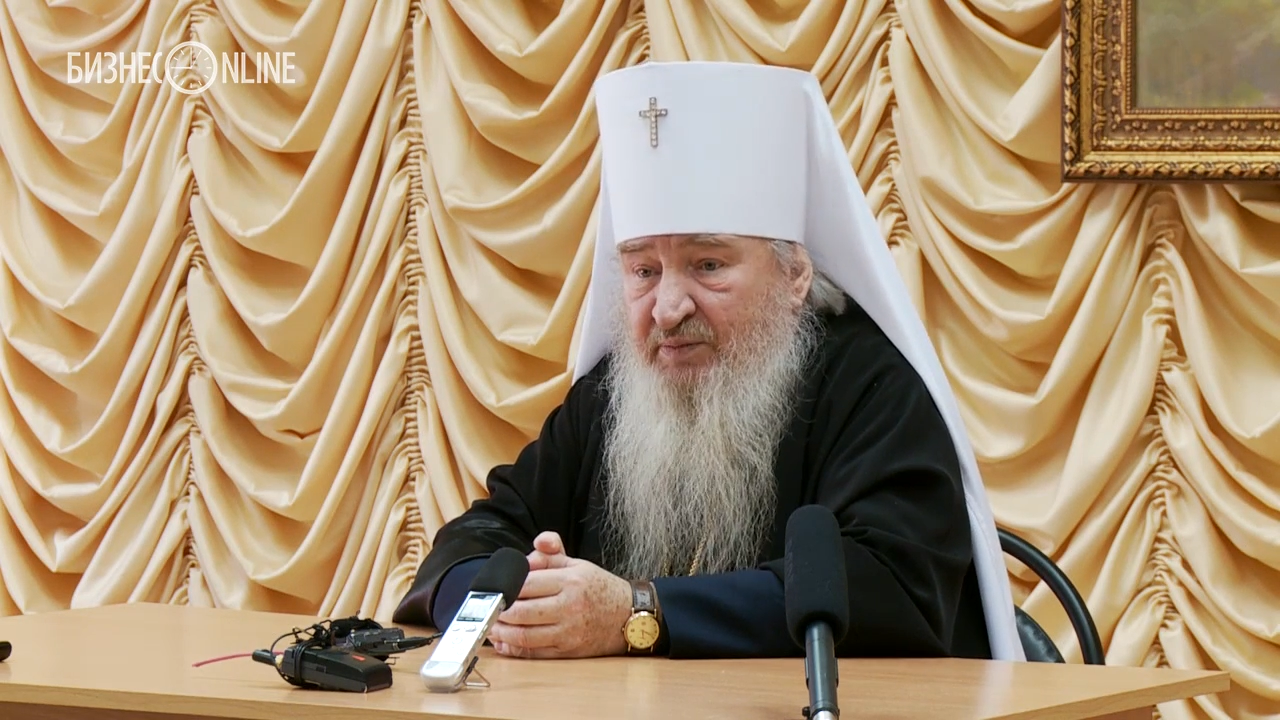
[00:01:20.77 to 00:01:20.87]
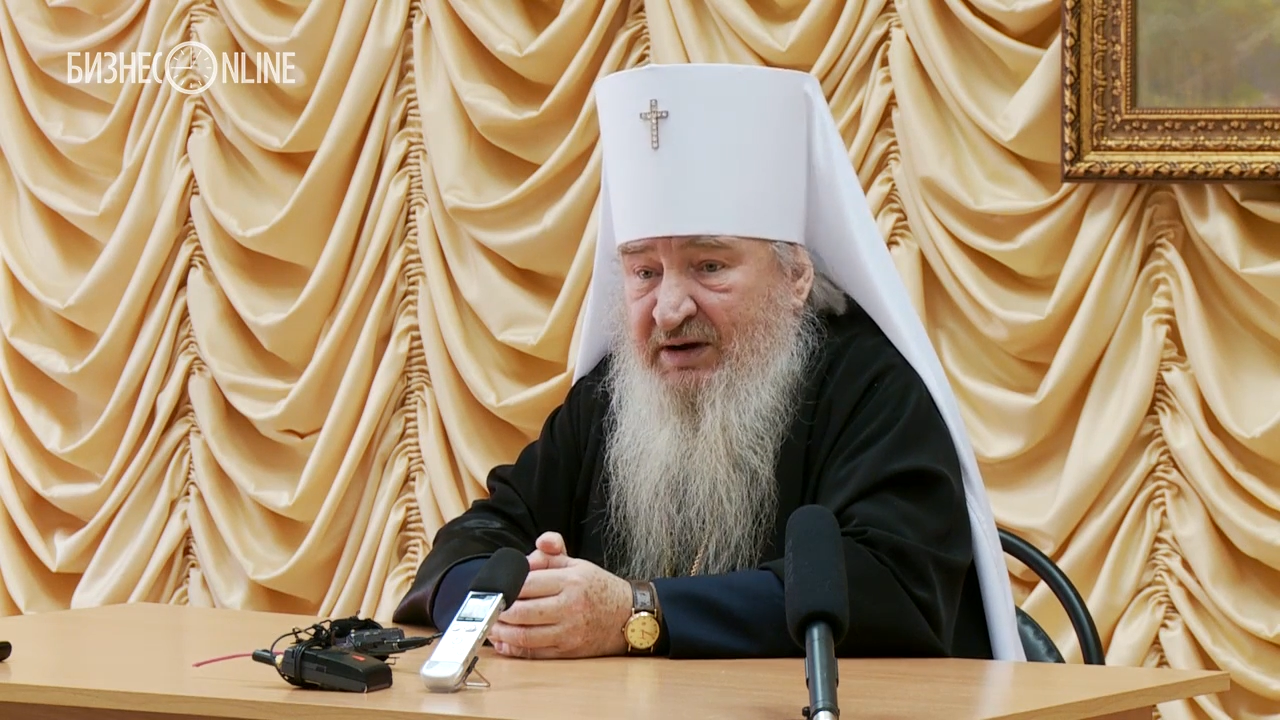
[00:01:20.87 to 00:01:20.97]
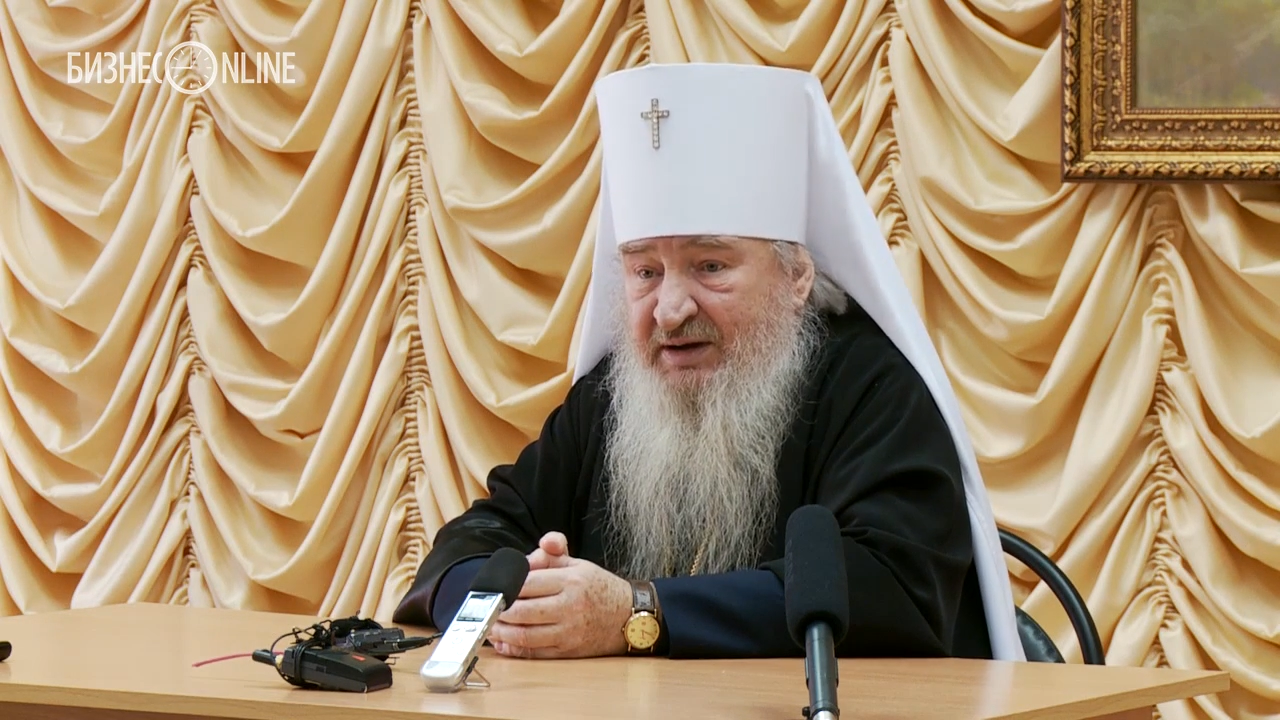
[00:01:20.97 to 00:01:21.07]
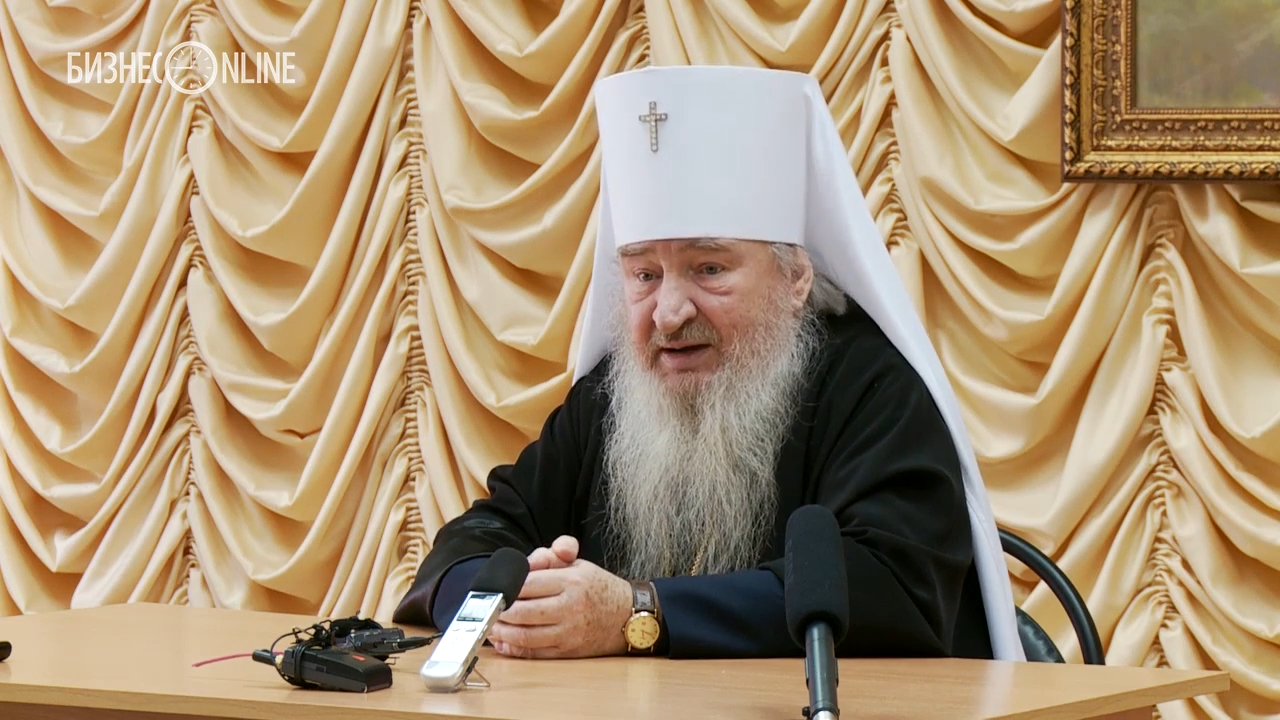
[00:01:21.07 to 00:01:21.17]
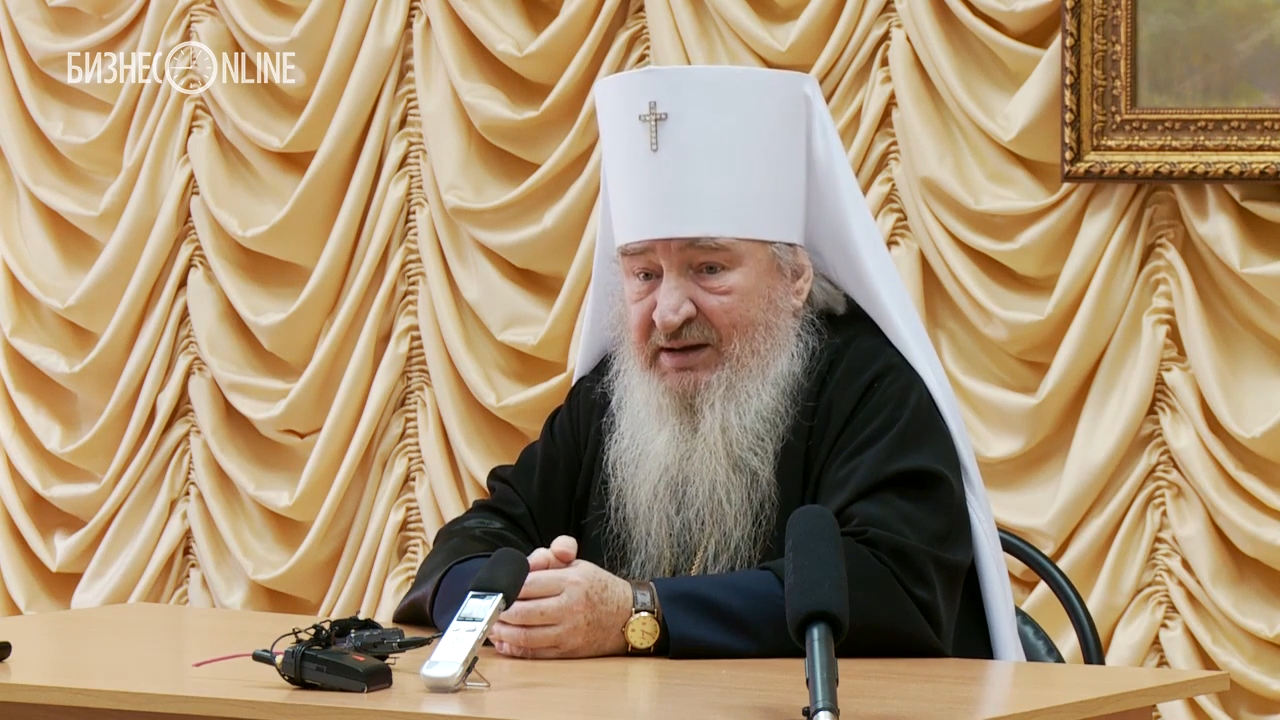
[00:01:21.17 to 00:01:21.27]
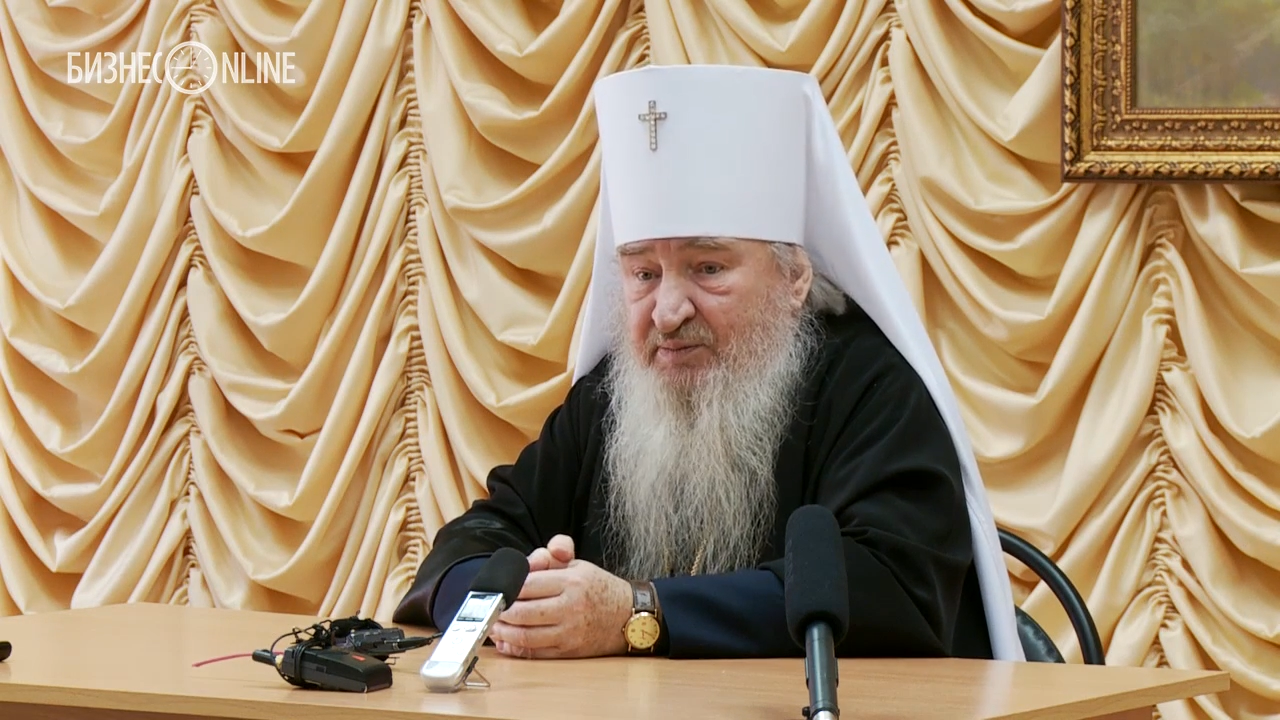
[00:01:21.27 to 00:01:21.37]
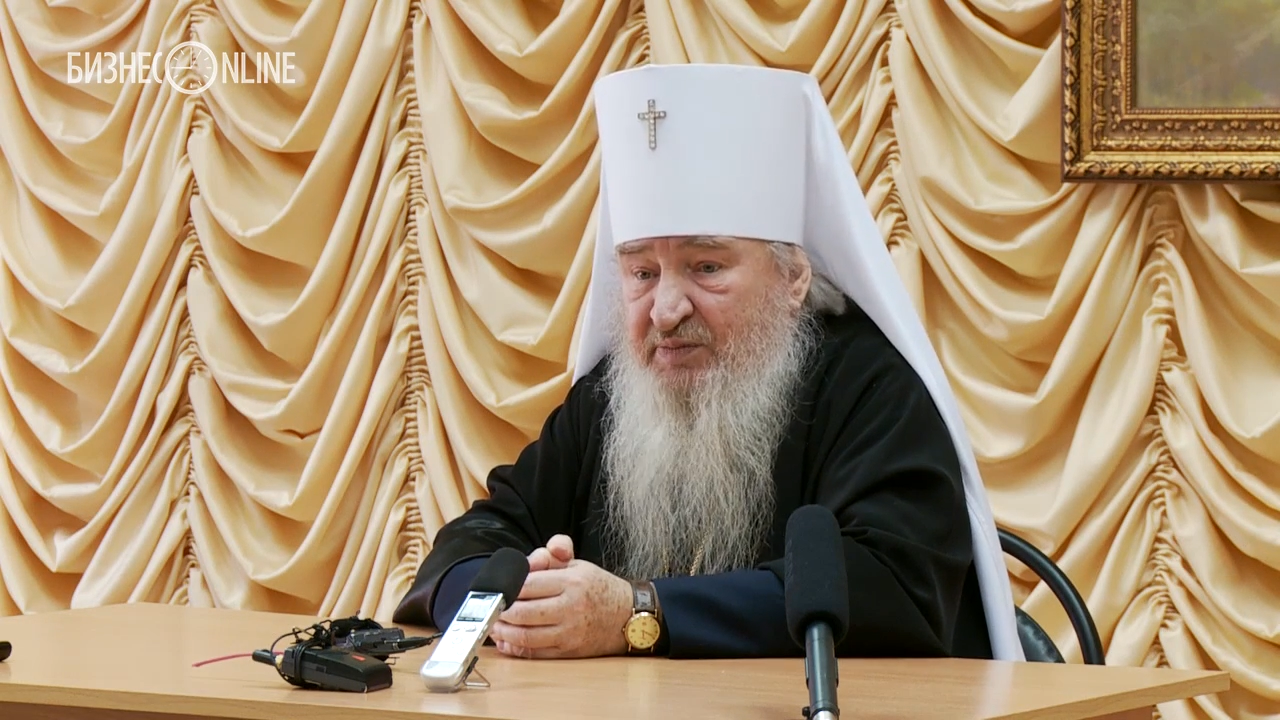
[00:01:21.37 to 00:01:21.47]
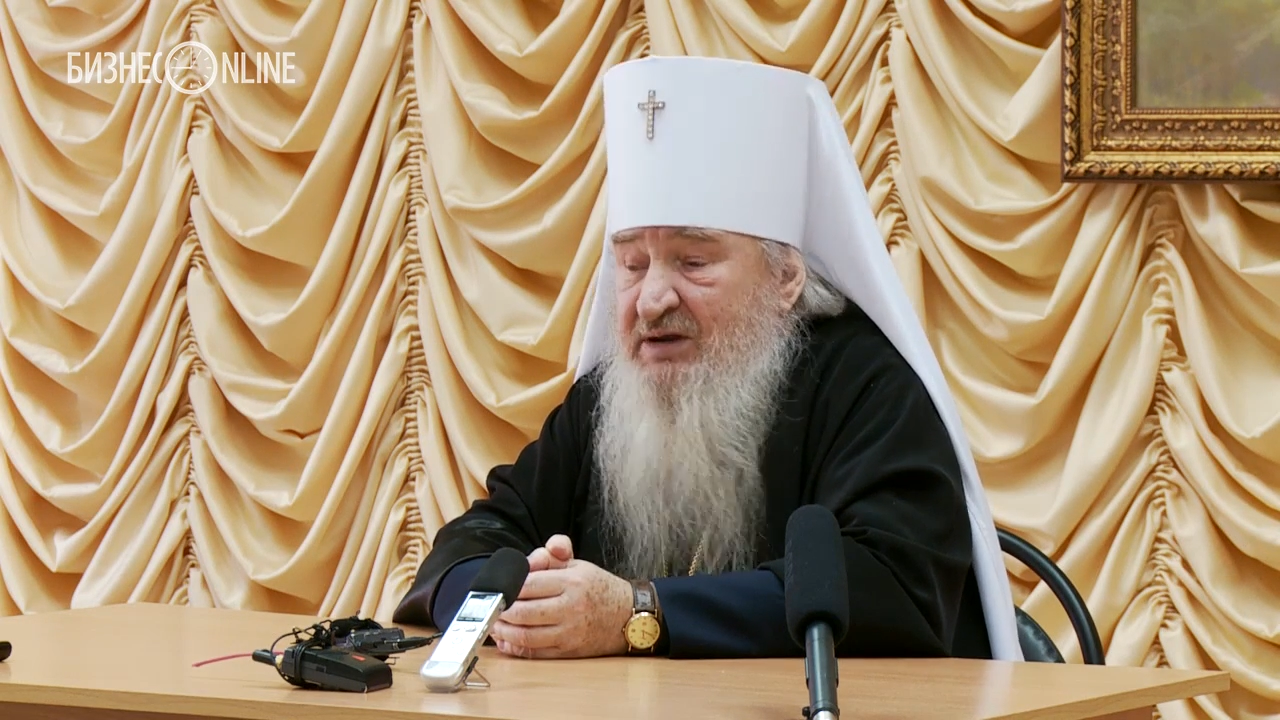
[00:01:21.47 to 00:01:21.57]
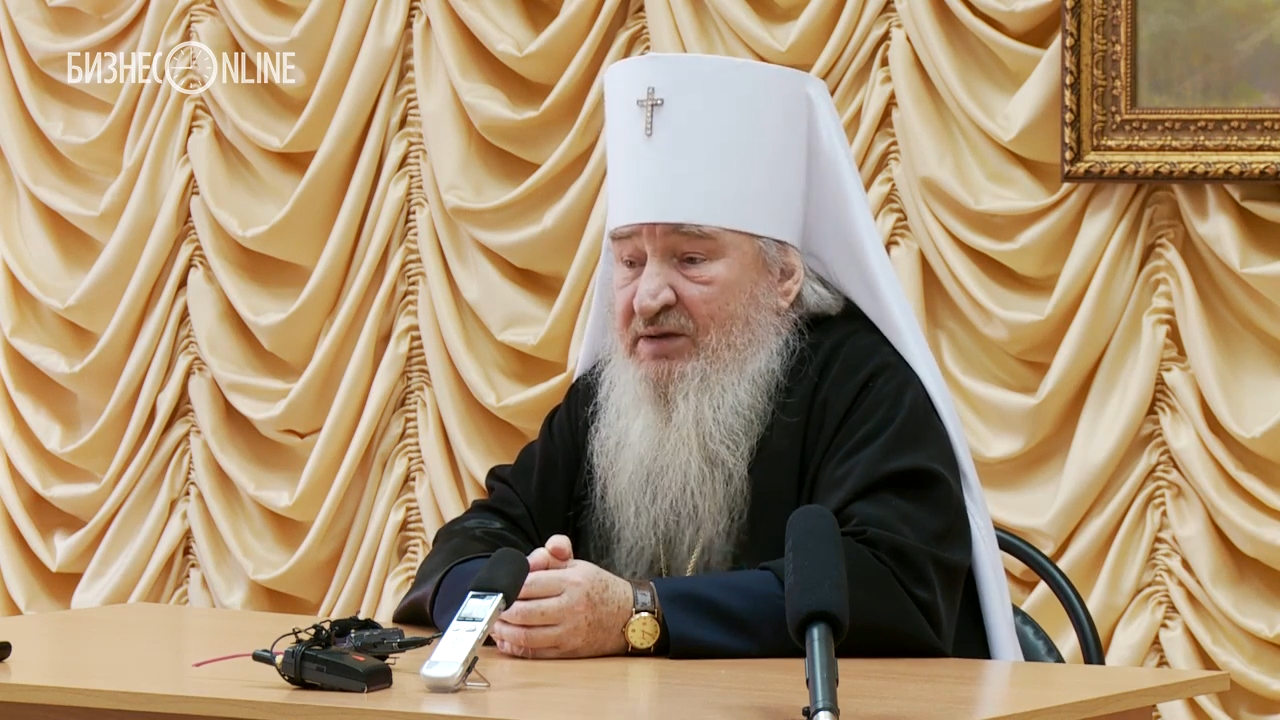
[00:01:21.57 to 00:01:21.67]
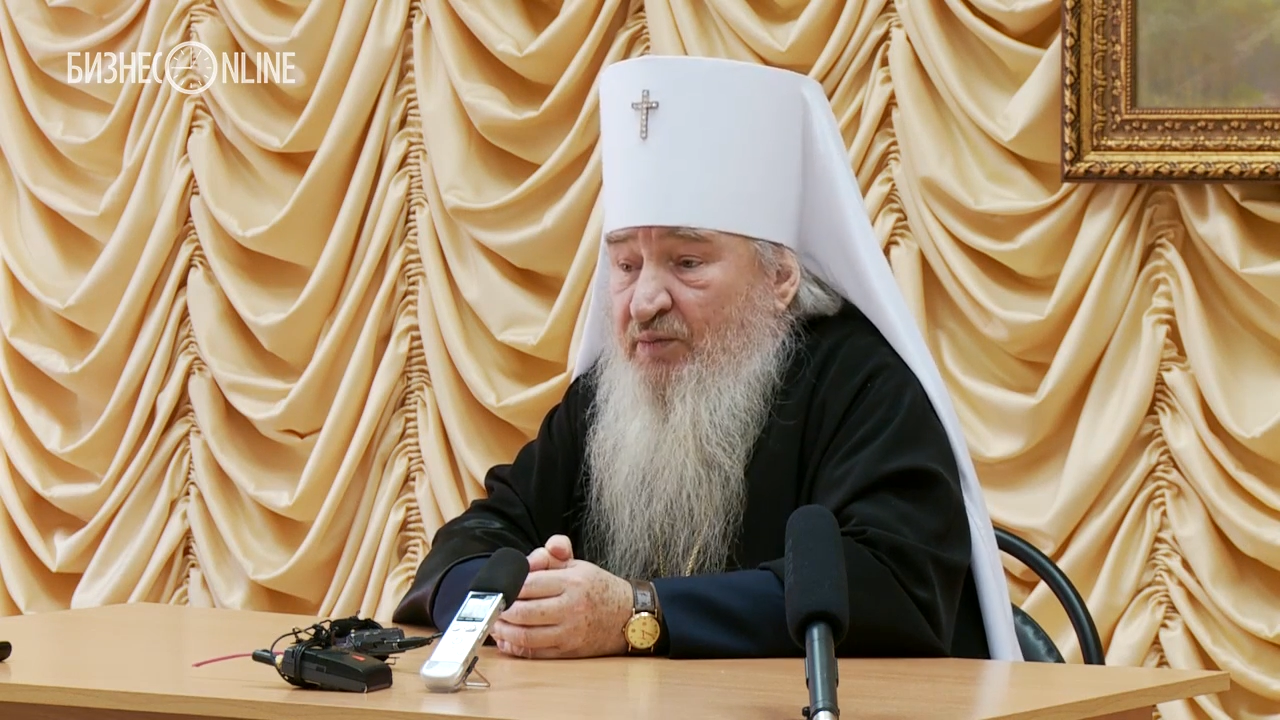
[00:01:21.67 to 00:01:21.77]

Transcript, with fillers: покаяние перед